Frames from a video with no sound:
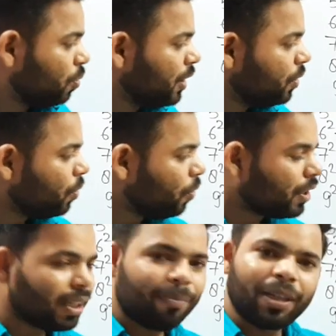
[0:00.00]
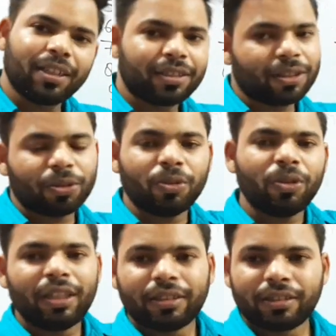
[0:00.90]
तो भाई नौ के वर्ग से तो
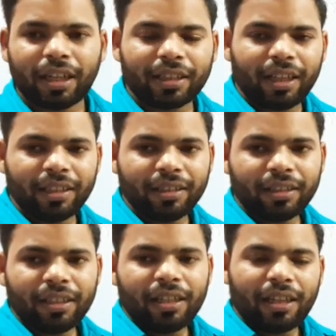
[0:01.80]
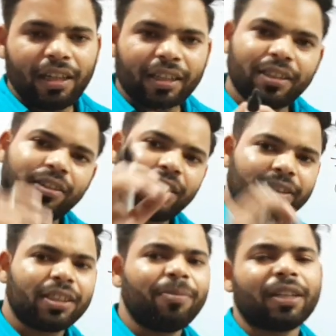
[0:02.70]
ज्यादा है लेकिन
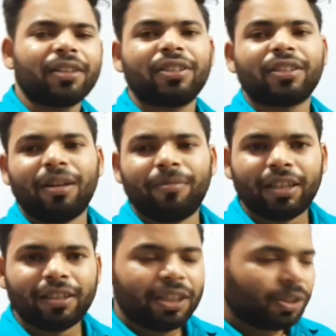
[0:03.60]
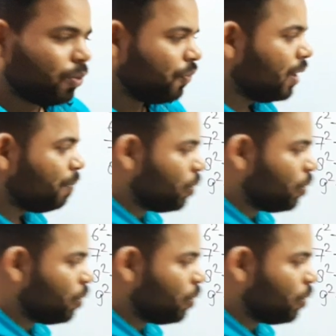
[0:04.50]
दस के वर्ग से कम है तो फिर